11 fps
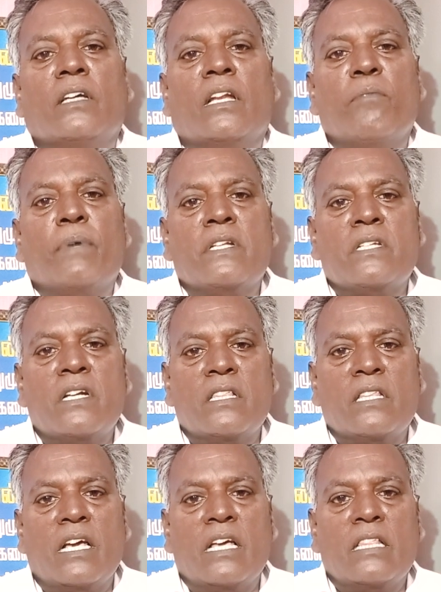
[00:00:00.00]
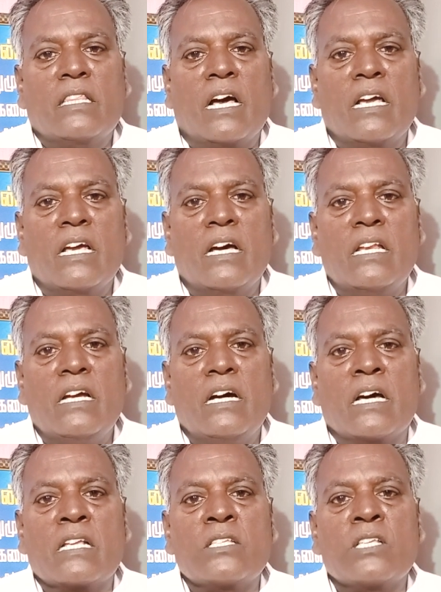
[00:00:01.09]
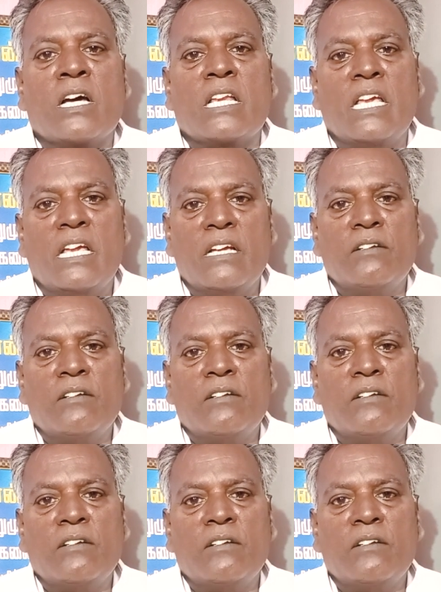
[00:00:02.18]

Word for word: என்னை பெற்றெடுத்த தாயார் அரசாணி